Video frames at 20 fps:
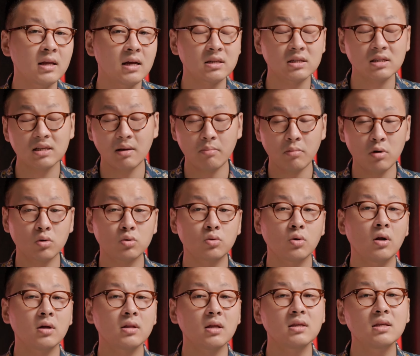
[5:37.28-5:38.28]
但是也没有
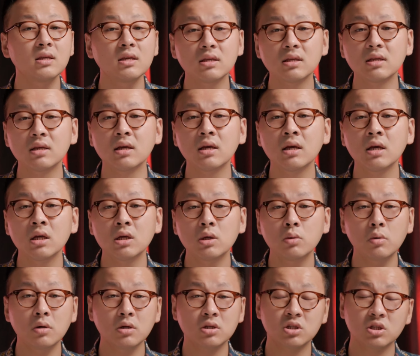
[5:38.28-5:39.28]
多少的意义，
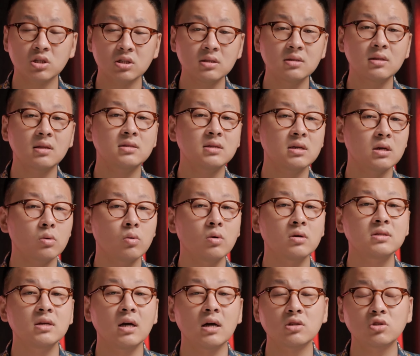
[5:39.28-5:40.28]
因为实际的情
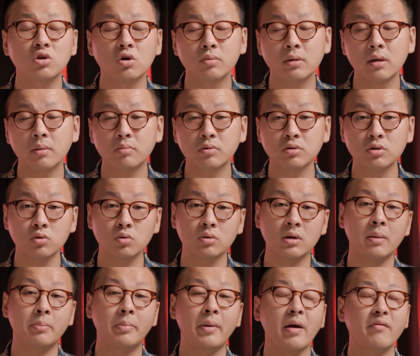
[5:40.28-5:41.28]
况下，照片不是用
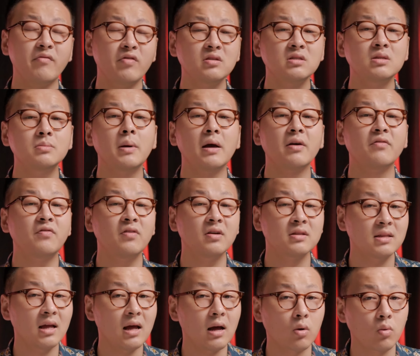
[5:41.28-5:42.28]
来百分之百
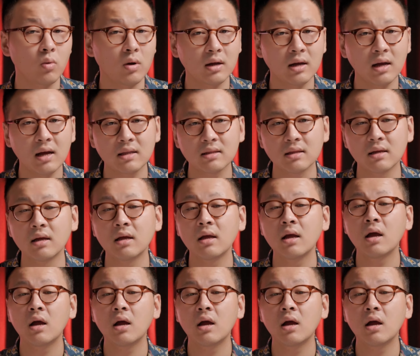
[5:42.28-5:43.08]
放大观看的，